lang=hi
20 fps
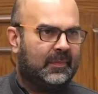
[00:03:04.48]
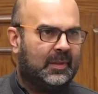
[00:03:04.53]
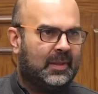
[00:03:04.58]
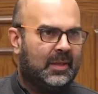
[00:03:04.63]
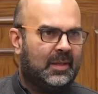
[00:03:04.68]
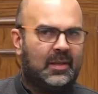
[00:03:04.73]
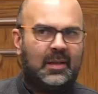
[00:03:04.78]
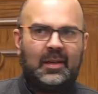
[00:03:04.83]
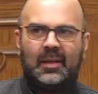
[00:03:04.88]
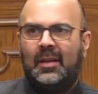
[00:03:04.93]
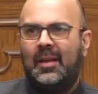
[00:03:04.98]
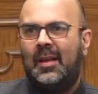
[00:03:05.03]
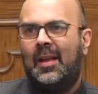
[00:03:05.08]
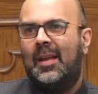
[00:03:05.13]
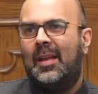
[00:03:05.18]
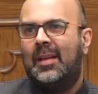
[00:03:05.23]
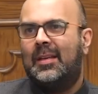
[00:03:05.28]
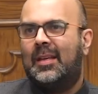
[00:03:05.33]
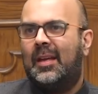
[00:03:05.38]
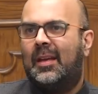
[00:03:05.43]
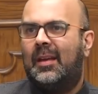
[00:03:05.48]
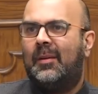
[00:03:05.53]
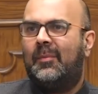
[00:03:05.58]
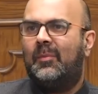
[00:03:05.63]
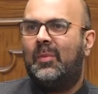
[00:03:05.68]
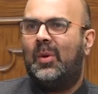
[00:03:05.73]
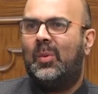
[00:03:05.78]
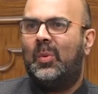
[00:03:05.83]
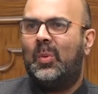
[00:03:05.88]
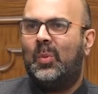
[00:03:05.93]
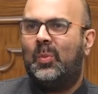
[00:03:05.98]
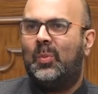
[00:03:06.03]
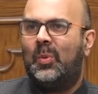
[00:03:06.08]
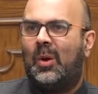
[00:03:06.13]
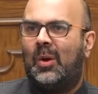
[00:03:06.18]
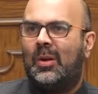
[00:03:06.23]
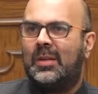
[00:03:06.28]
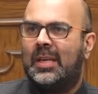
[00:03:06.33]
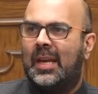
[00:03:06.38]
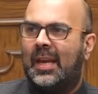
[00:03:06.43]
ठीक है कि
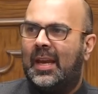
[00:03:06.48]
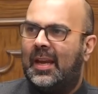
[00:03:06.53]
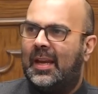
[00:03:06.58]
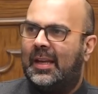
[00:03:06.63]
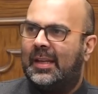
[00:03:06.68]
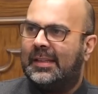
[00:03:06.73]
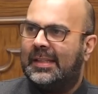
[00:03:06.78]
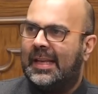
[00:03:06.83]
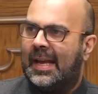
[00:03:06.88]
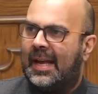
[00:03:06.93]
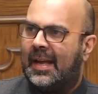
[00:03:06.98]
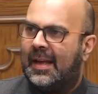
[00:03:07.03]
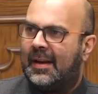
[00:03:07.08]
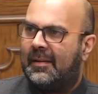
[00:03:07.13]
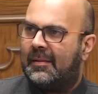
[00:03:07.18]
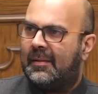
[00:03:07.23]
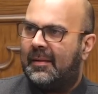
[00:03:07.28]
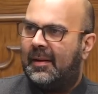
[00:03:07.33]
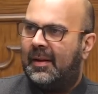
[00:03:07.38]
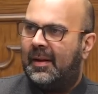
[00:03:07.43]
और ये इख्तियार